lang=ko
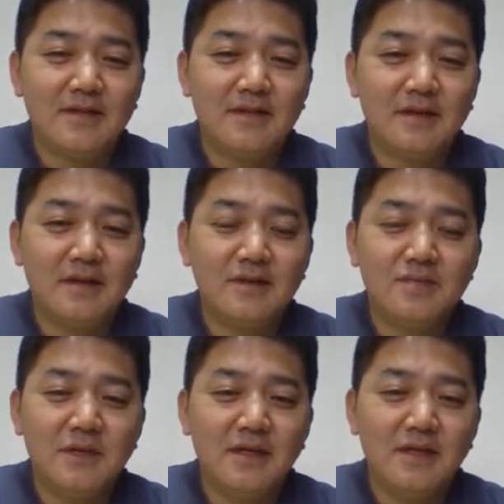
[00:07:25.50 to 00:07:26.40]
그
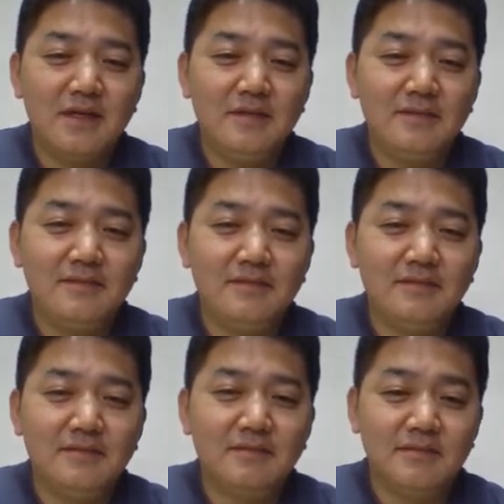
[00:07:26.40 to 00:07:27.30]
다음에,
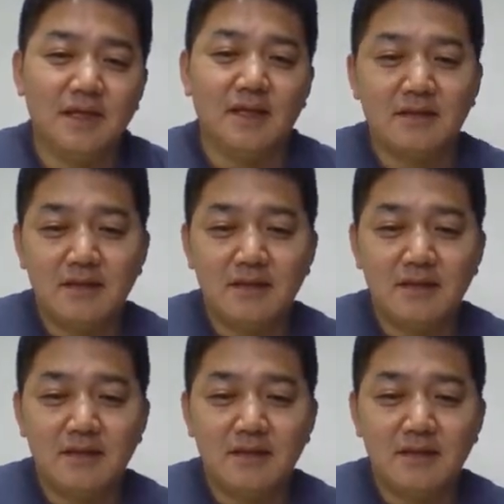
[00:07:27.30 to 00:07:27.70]
네,